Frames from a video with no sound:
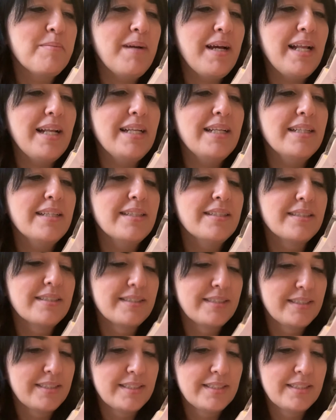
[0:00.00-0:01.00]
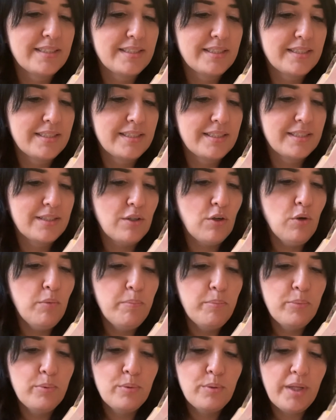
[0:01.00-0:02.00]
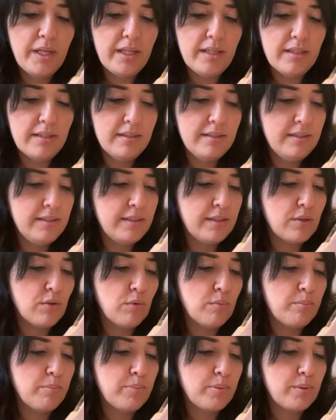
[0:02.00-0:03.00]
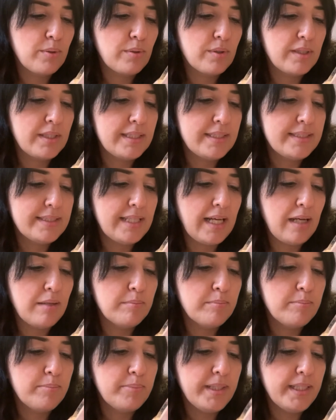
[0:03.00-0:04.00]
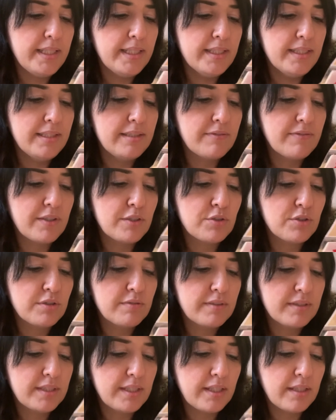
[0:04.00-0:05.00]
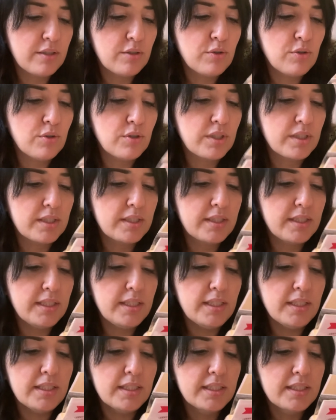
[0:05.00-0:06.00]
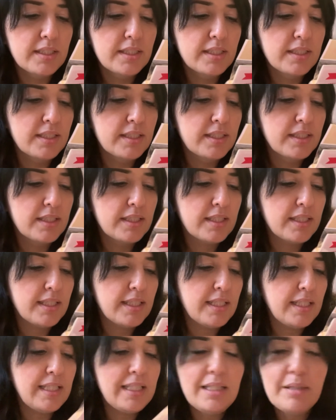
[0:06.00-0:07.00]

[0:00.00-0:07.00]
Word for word: belli oppure gli rompo le zampe, li faccio diventare corti e